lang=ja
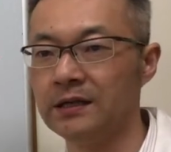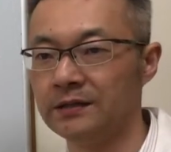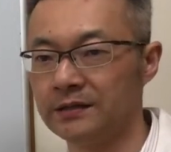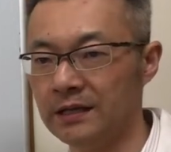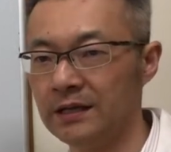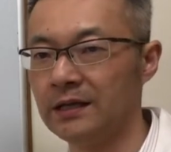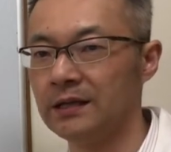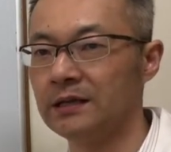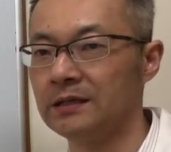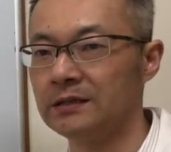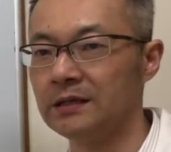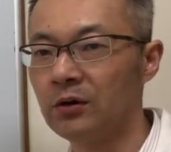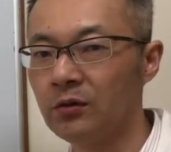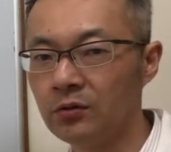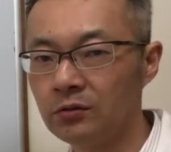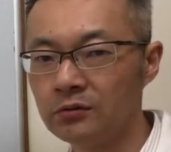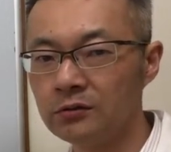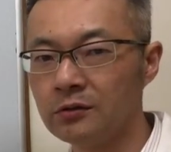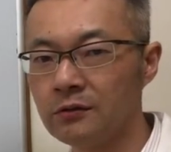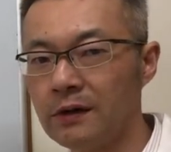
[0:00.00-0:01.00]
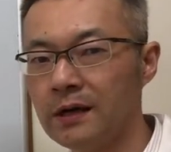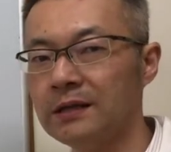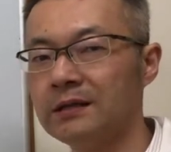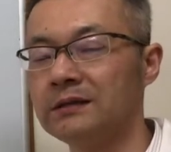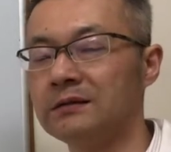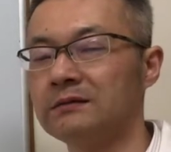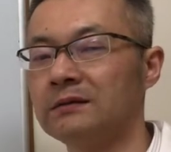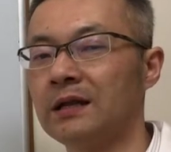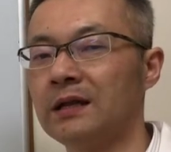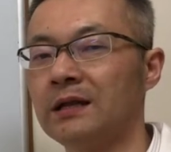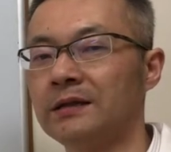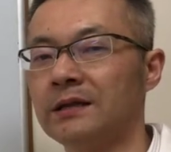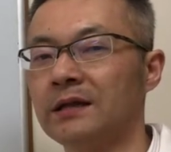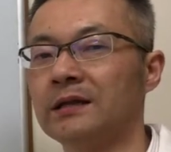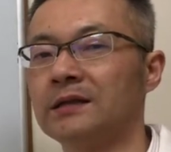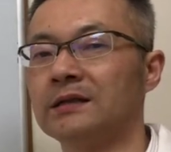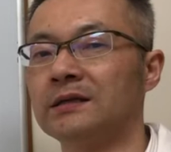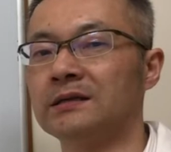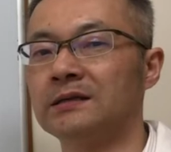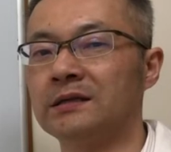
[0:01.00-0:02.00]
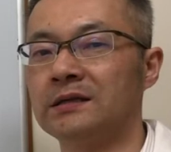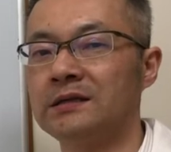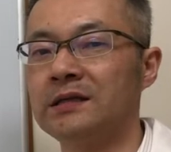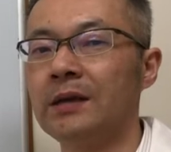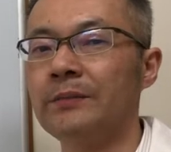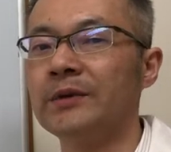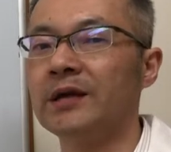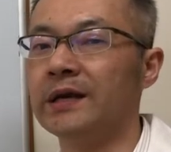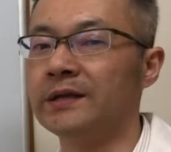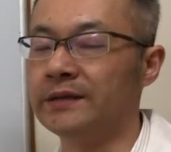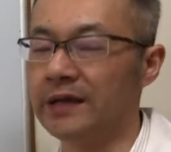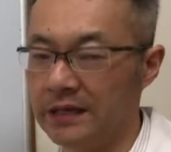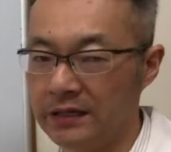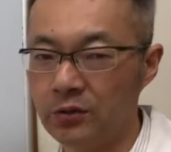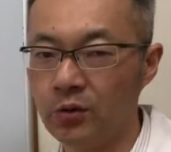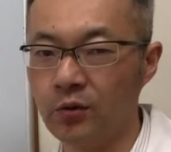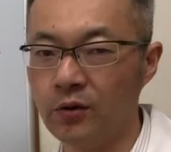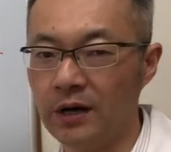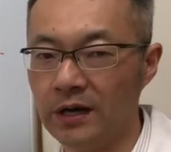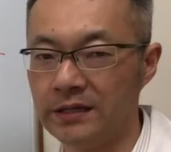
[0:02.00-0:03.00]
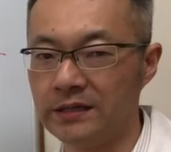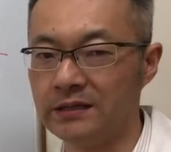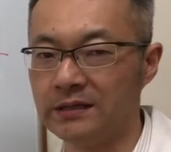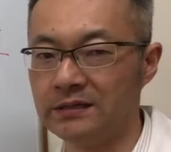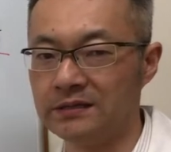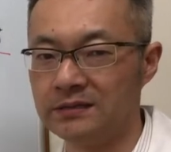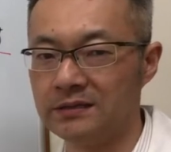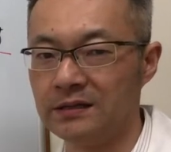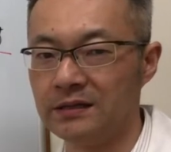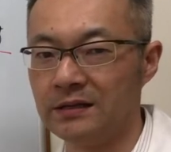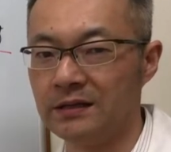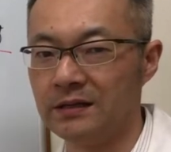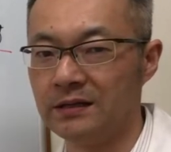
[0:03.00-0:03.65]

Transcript: ね、で本当はって言ったらね痛みがない方がいいんです。